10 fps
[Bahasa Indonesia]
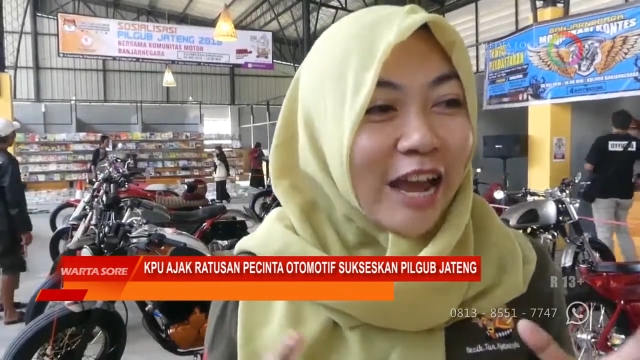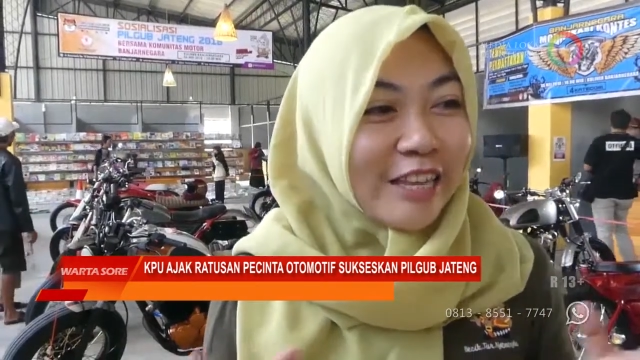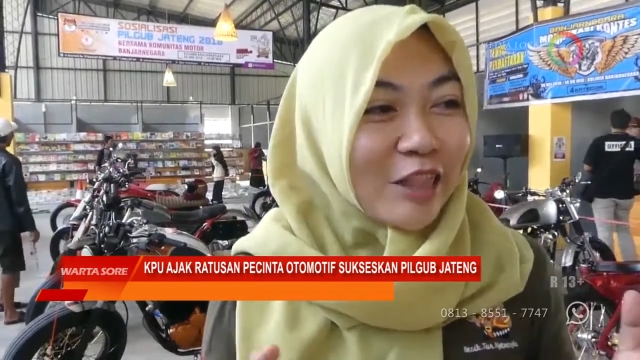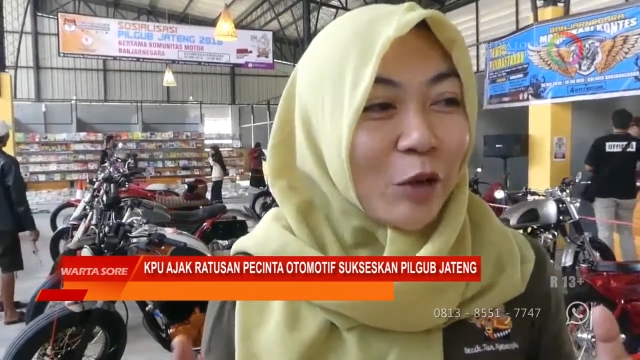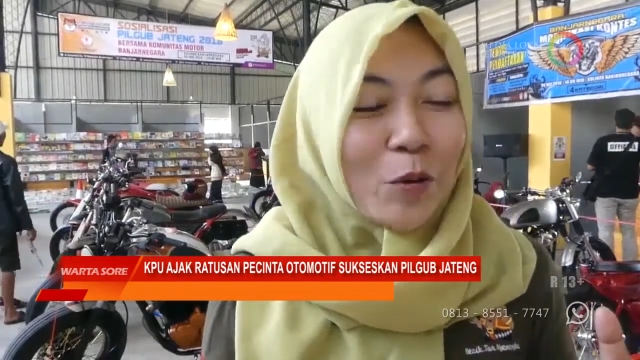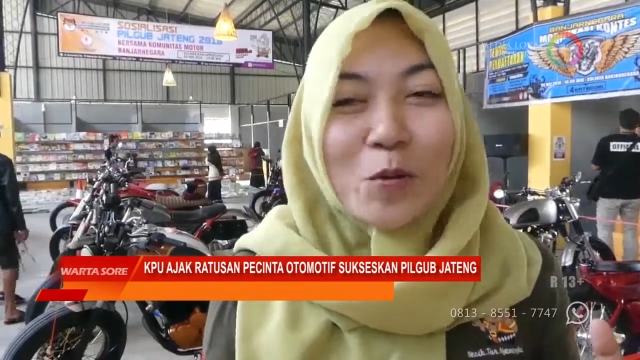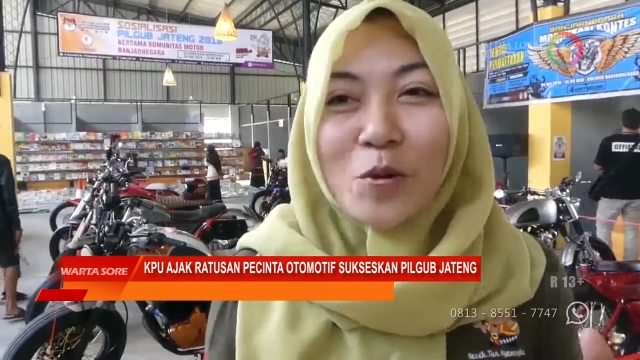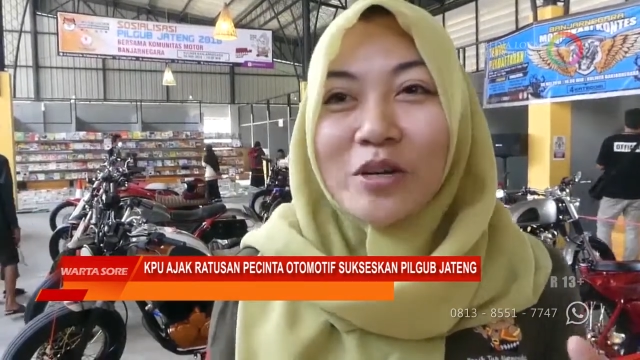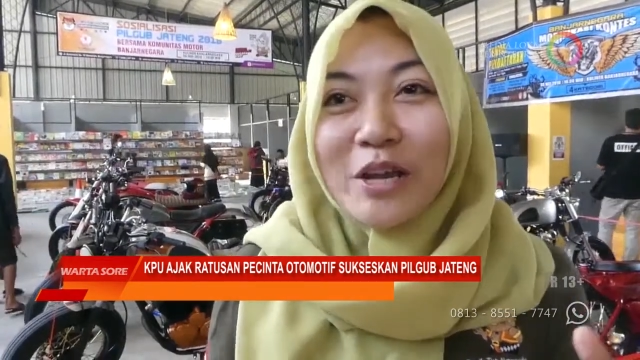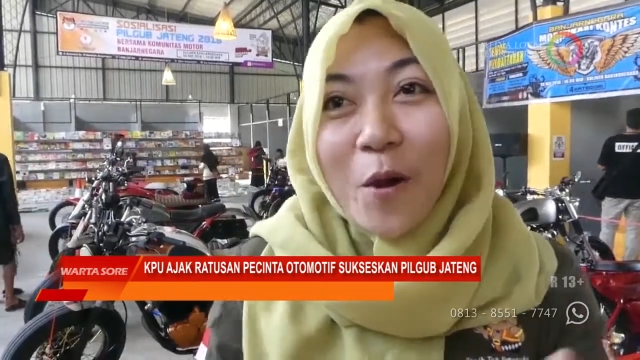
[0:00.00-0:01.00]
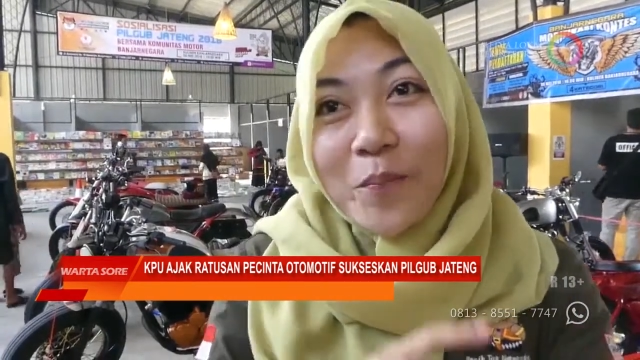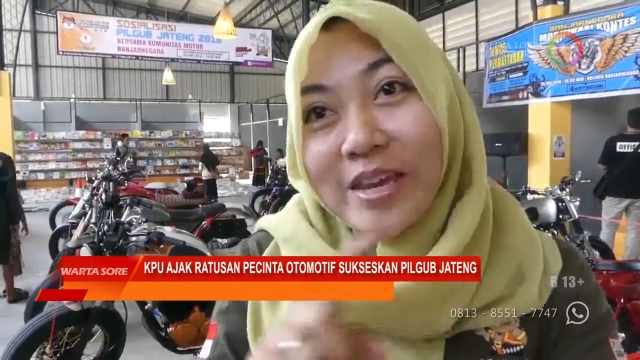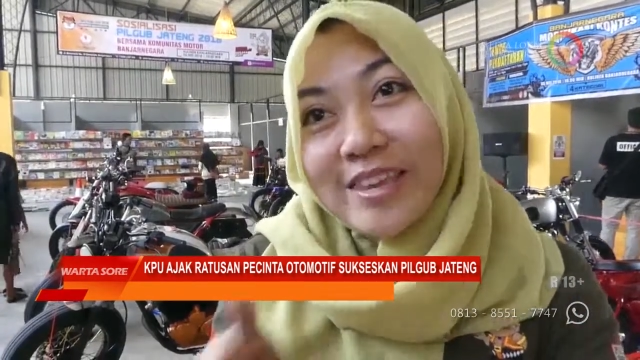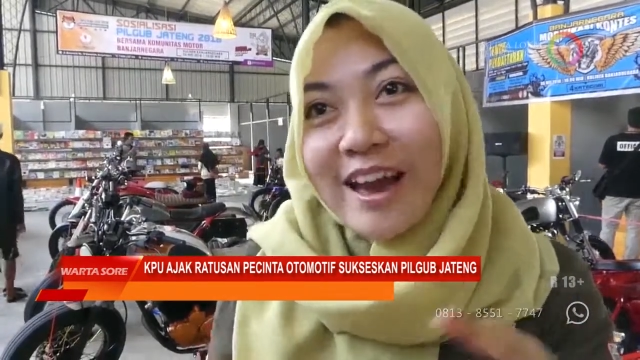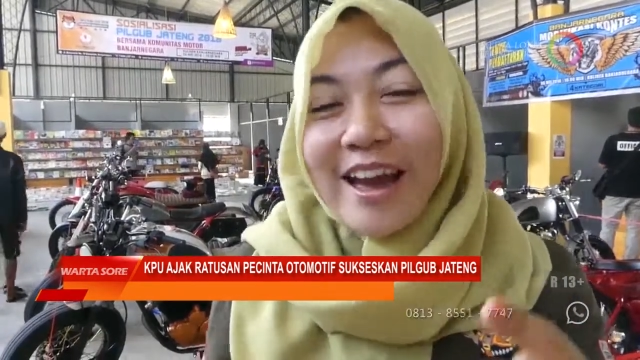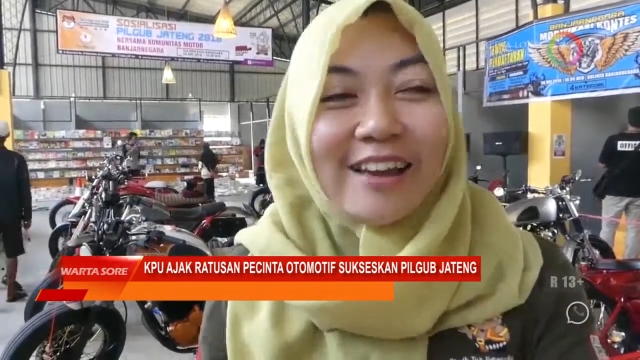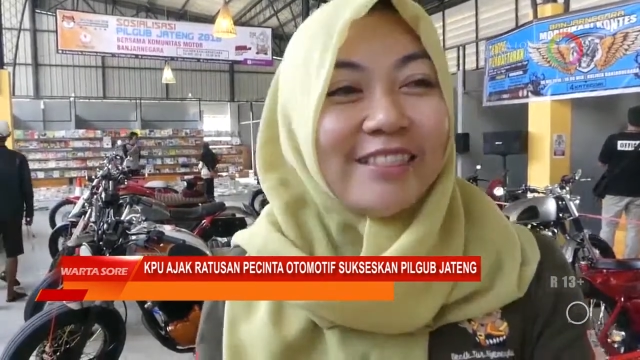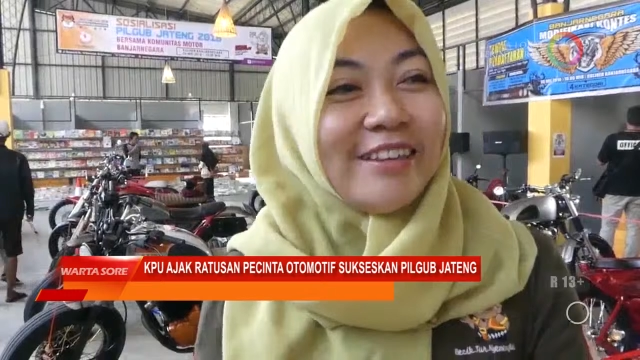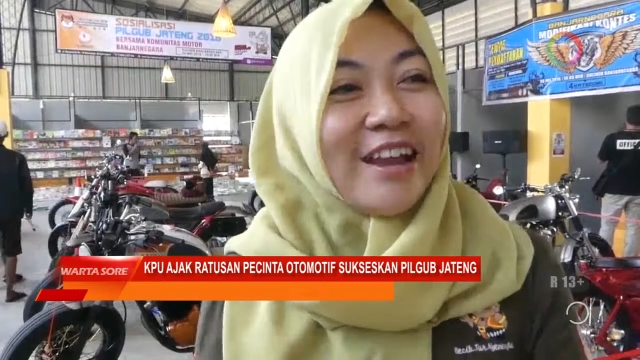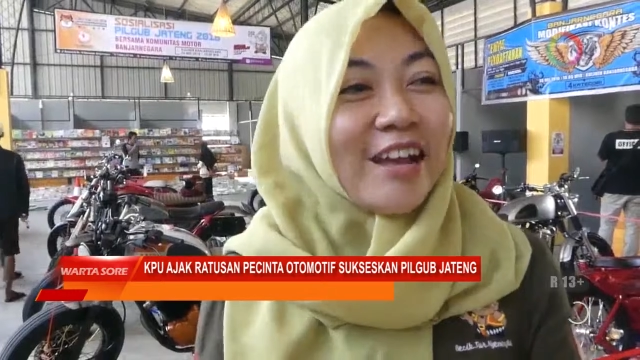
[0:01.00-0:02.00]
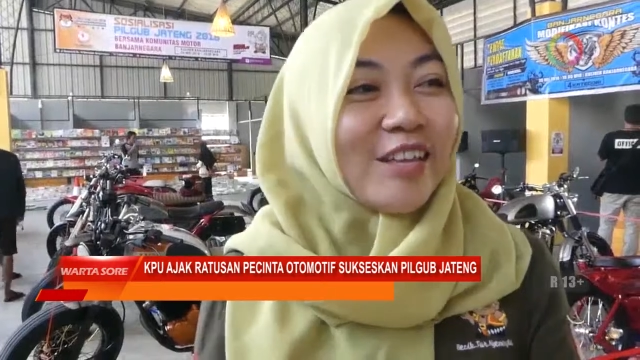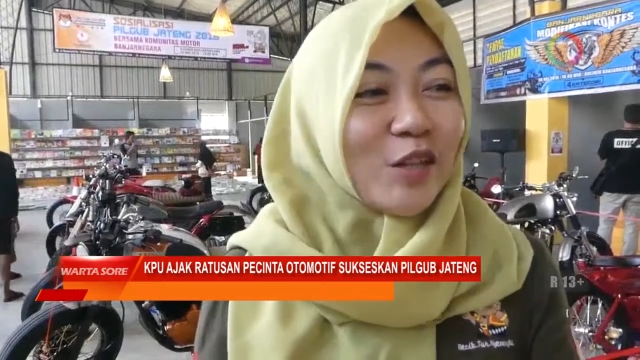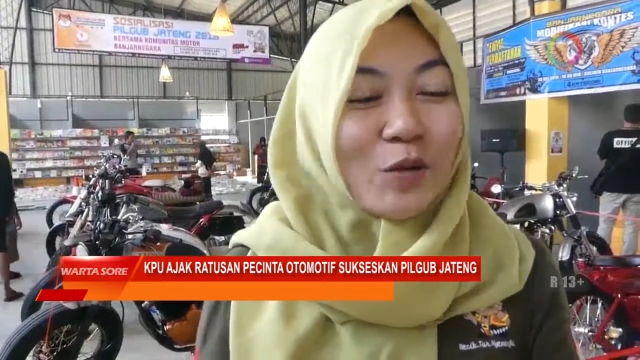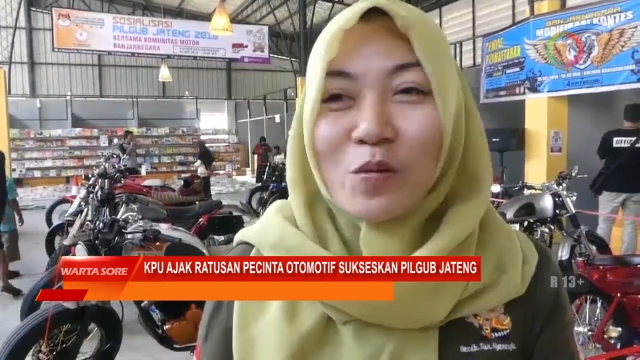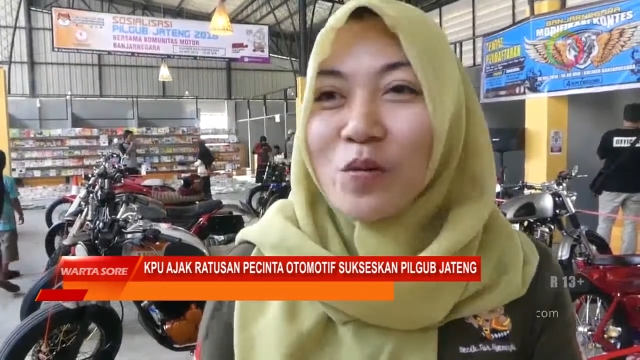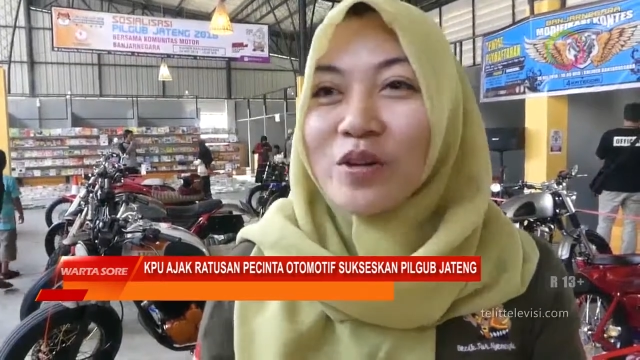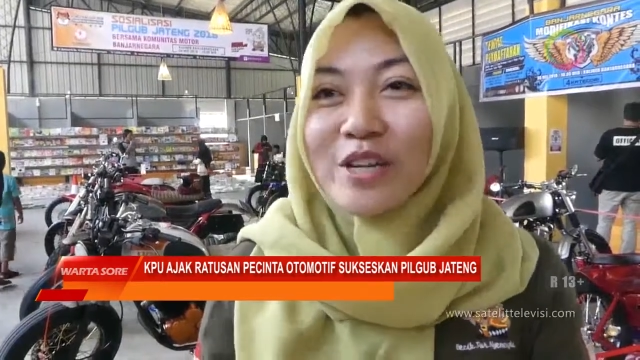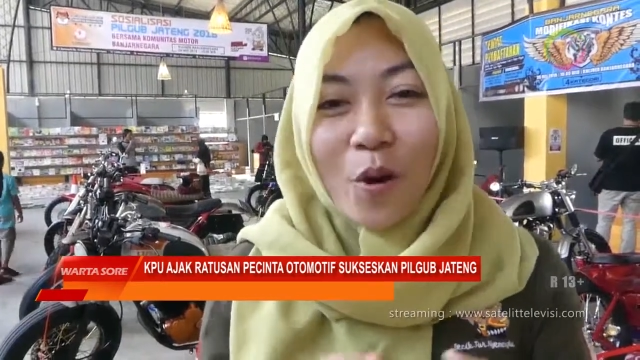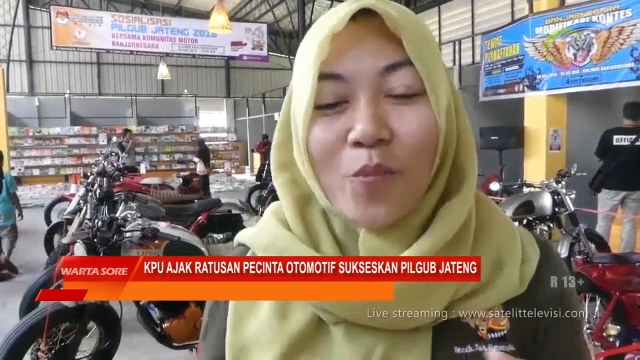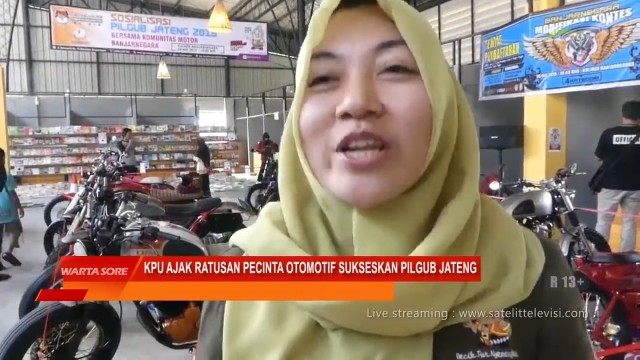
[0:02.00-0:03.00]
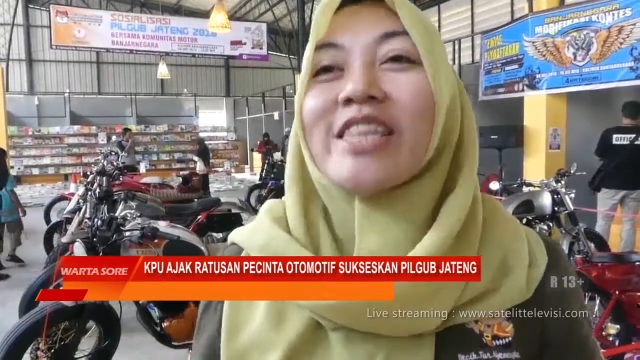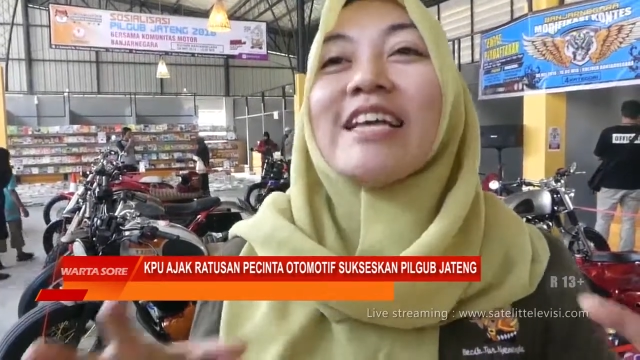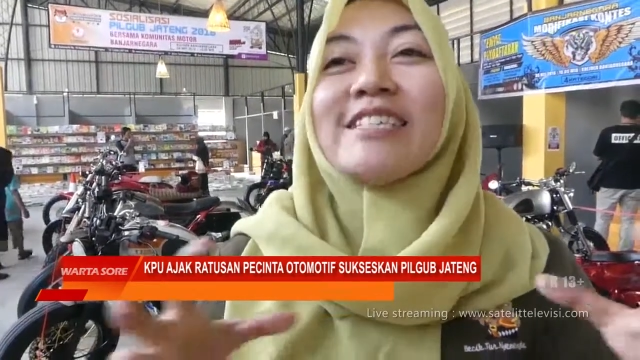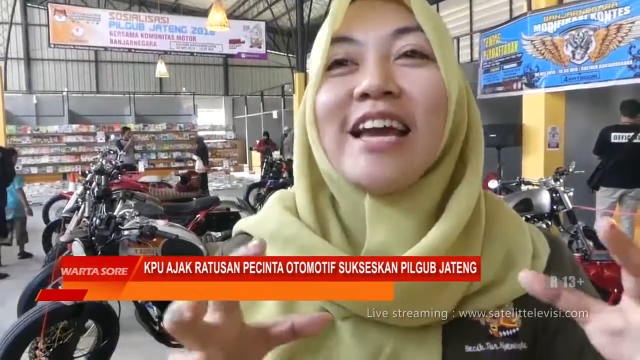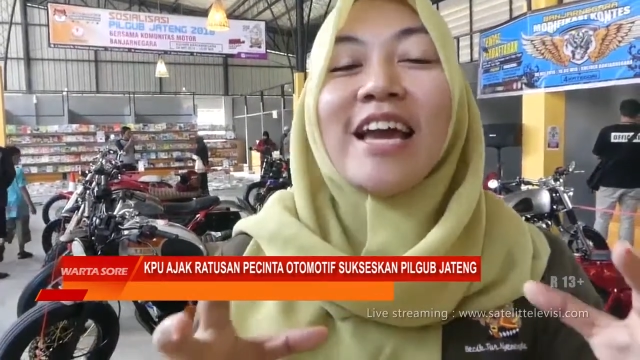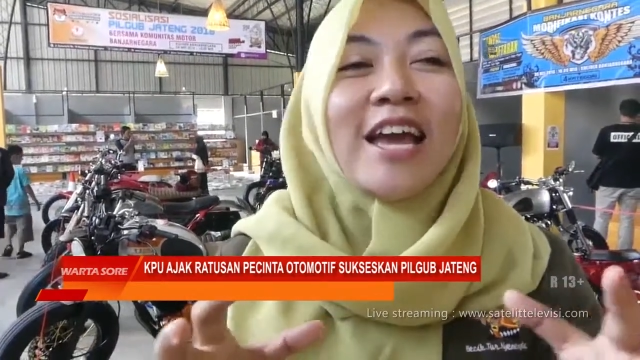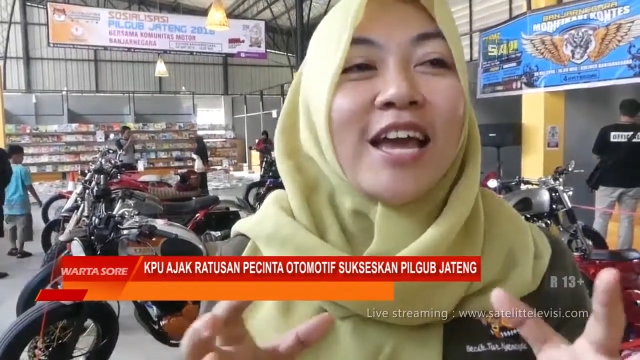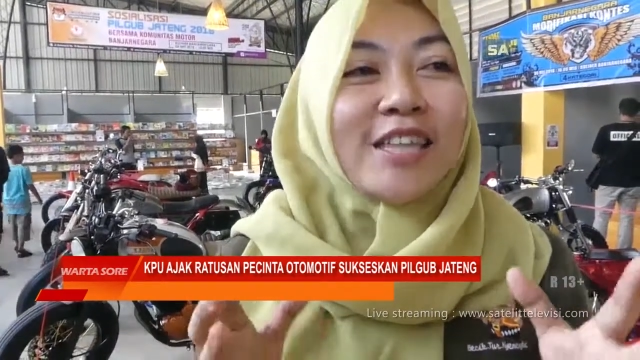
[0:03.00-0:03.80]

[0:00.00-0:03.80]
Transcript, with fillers: hanya terkungkung di hobinya, tidak hanya terkungkung di komunitasnya,